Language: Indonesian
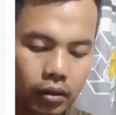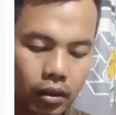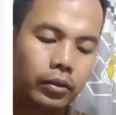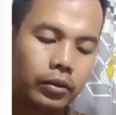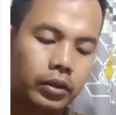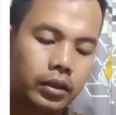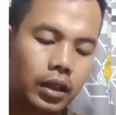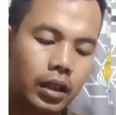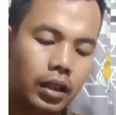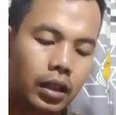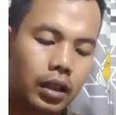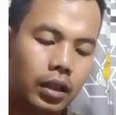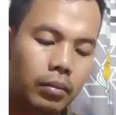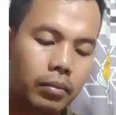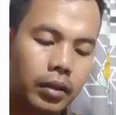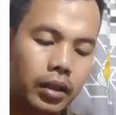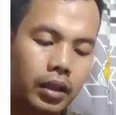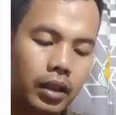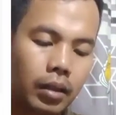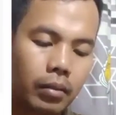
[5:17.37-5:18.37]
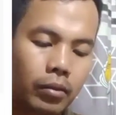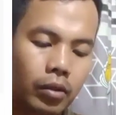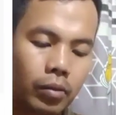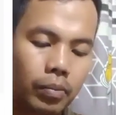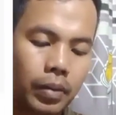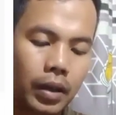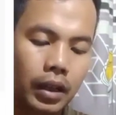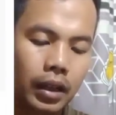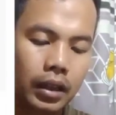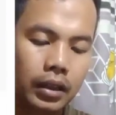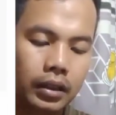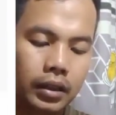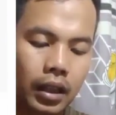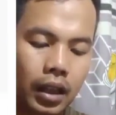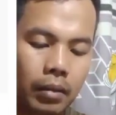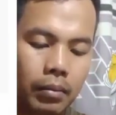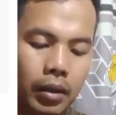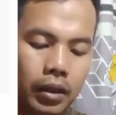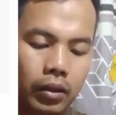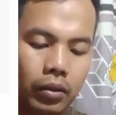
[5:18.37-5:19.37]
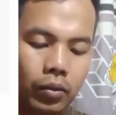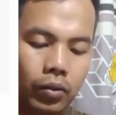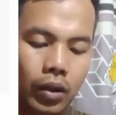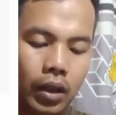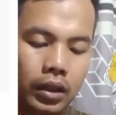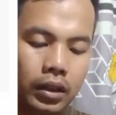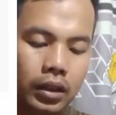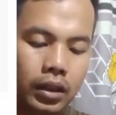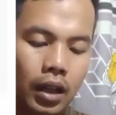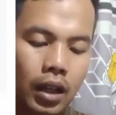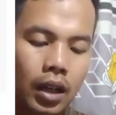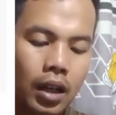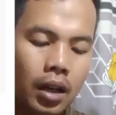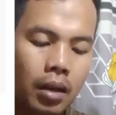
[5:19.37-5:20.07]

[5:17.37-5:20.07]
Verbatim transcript: Ustadz Hilmi yang merupakan sahabat UAS